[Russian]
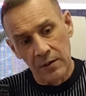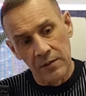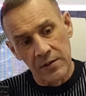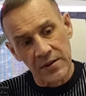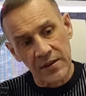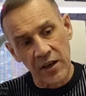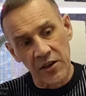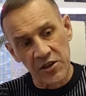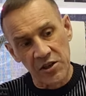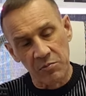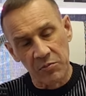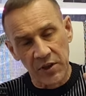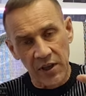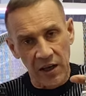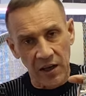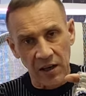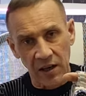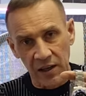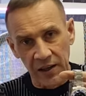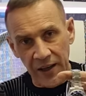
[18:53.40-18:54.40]
скажем
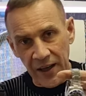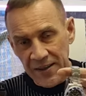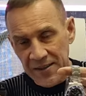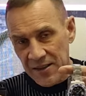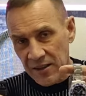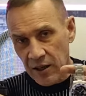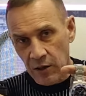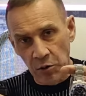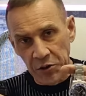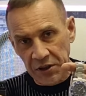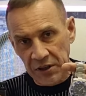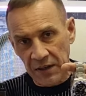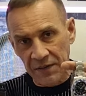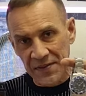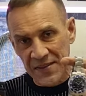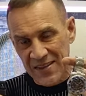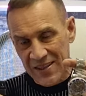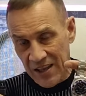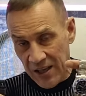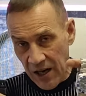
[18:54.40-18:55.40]
так, классика вот это
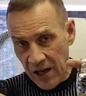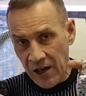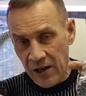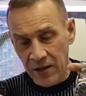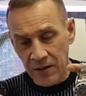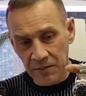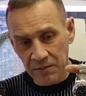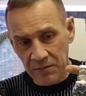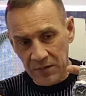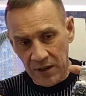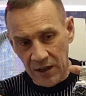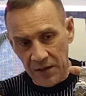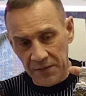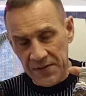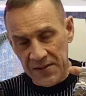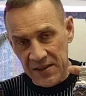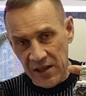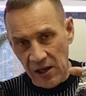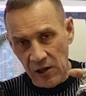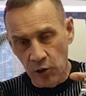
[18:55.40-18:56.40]
в стали, да,
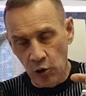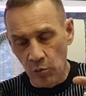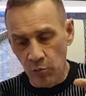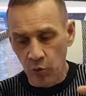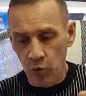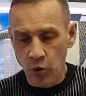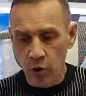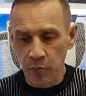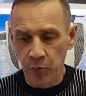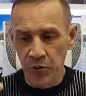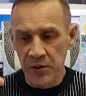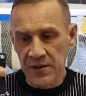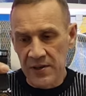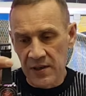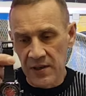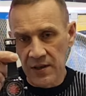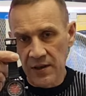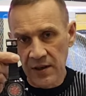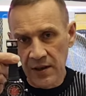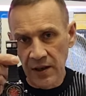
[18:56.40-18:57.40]
в стальном
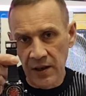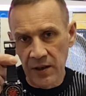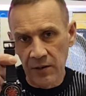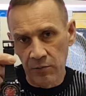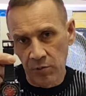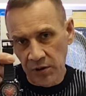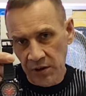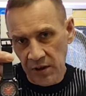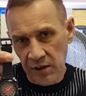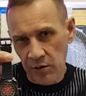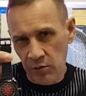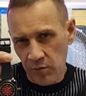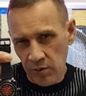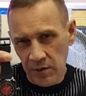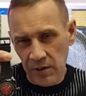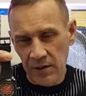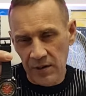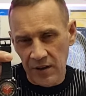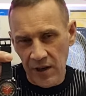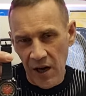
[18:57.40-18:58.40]
корпусе или вот этот
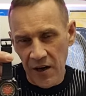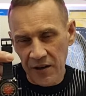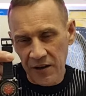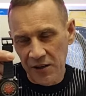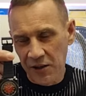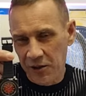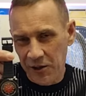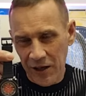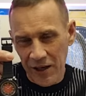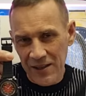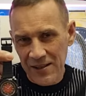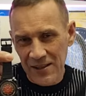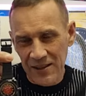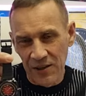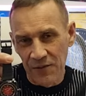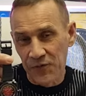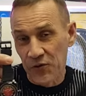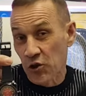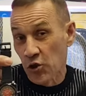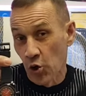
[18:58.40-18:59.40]
вот яркий
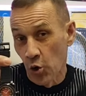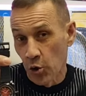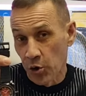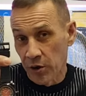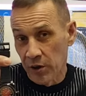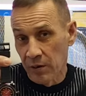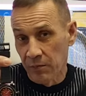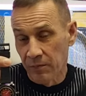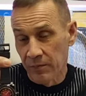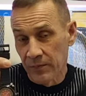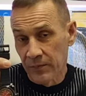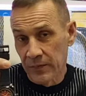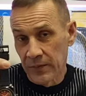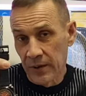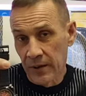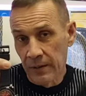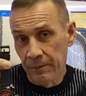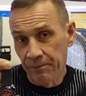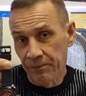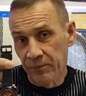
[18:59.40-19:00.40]
красный в черном.
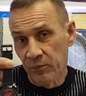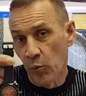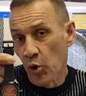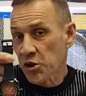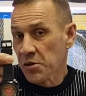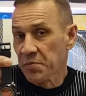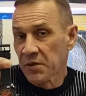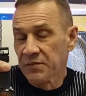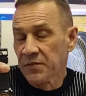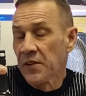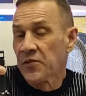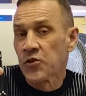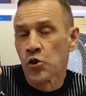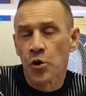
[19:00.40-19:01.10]
Может быть, вы в